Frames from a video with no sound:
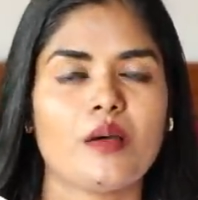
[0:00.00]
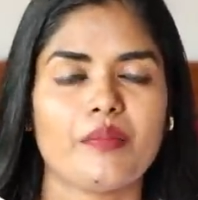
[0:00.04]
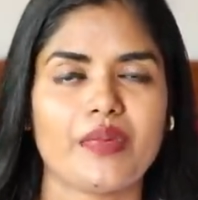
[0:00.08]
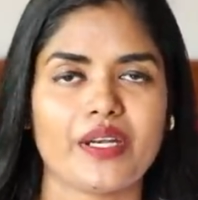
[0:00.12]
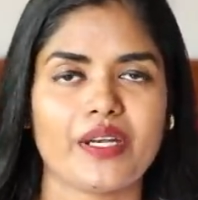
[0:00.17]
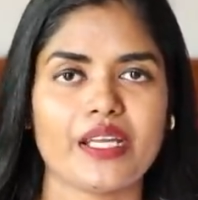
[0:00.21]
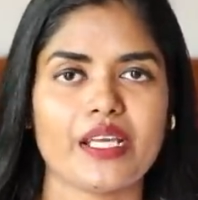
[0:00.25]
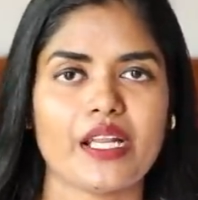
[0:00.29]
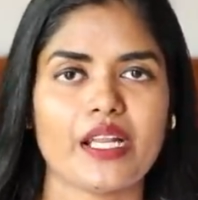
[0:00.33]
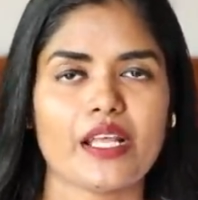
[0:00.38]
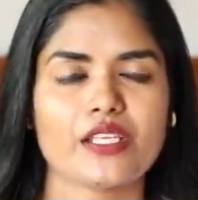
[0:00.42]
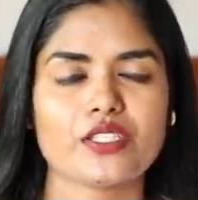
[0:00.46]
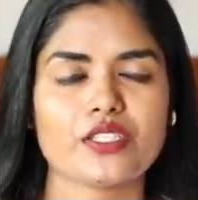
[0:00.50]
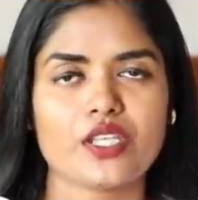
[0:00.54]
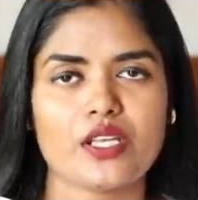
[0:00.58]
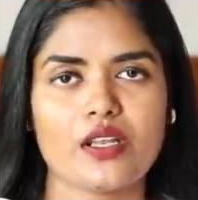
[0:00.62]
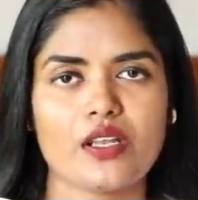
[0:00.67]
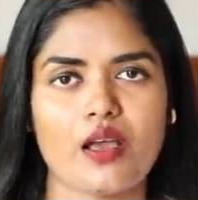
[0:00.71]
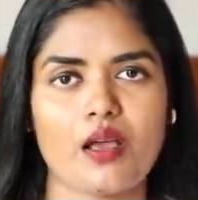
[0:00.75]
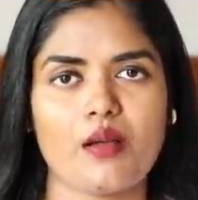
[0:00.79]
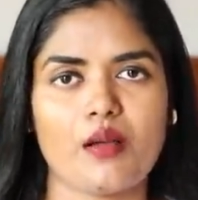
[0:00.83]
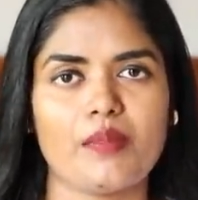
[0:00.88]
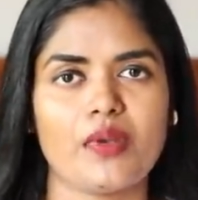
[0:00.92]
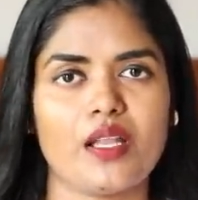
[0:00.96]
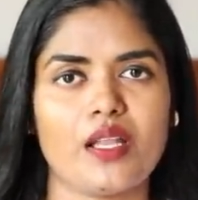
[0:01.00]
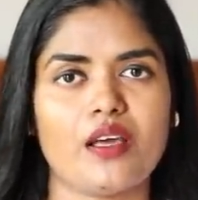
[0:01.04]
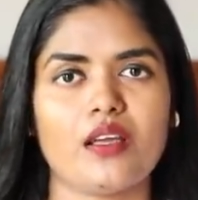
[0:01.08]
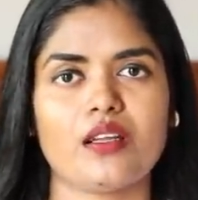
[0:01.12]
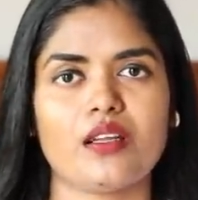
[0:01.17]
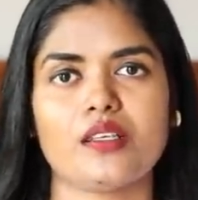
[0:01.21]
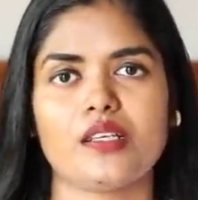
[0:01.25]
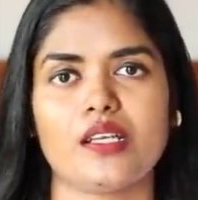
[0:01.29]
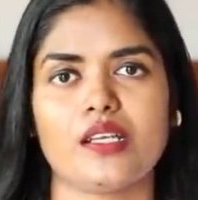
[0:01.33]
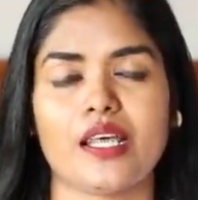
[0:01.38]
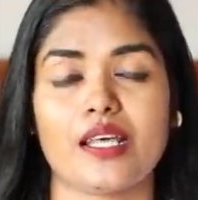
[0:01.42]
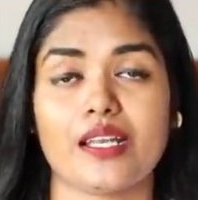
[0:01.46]
பிரிங்கராஜ் அண்ட் ஆம்லா
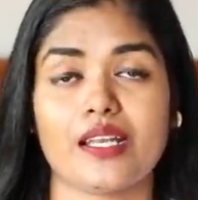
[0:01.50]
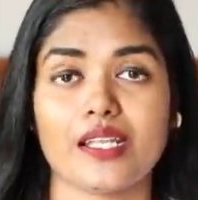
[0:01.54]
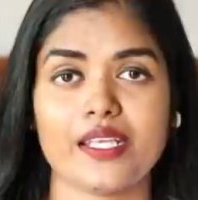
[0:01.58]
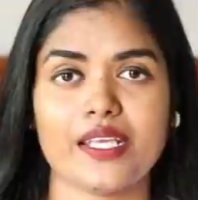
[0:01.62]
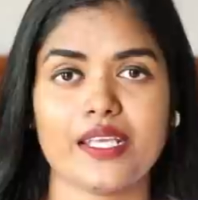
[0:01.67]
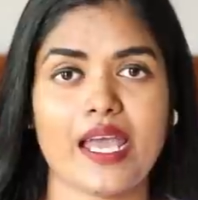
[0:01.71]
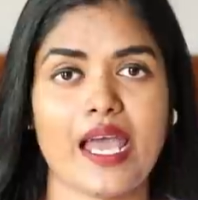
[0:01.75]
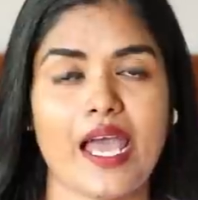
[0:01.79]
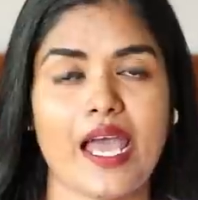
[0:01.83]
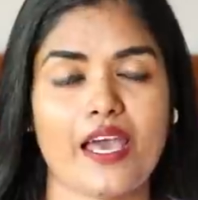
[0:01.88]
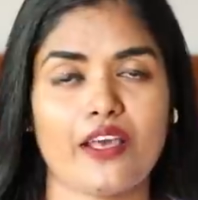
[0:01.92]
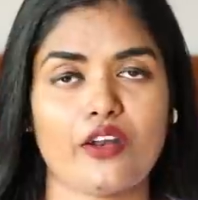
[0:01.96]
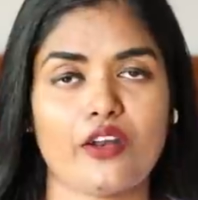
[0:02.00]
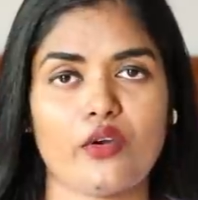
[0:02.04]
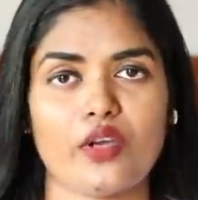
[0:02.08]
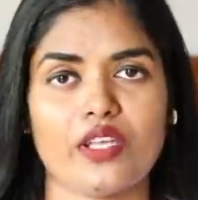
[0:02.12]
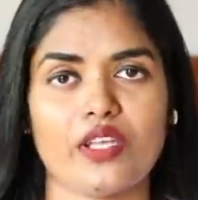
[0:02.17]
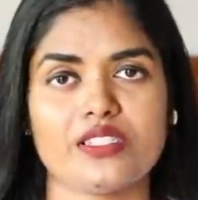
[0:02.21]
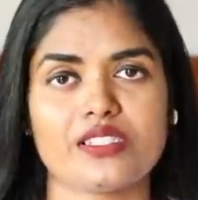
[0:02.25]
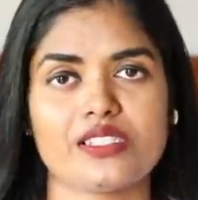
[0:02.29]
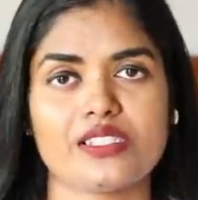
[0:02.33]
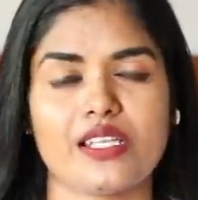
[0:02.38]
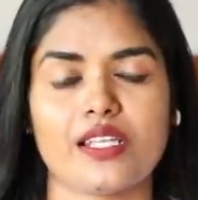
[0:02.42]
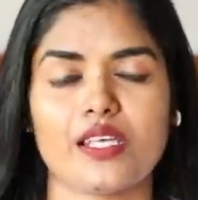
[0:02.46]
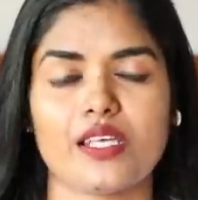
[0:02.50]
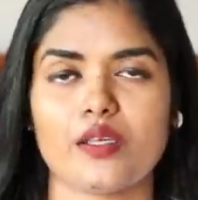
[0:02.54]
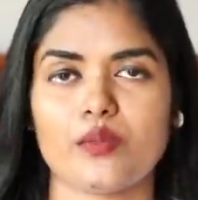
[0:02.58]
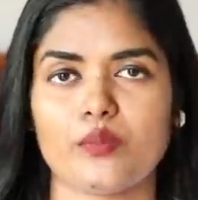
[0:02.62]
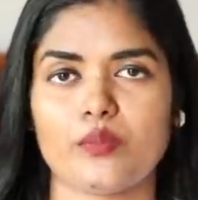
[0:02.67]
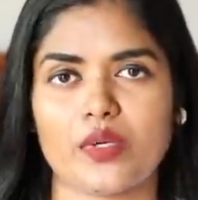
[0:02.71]
நிறைய ஹேர் ஆயில்ஸில்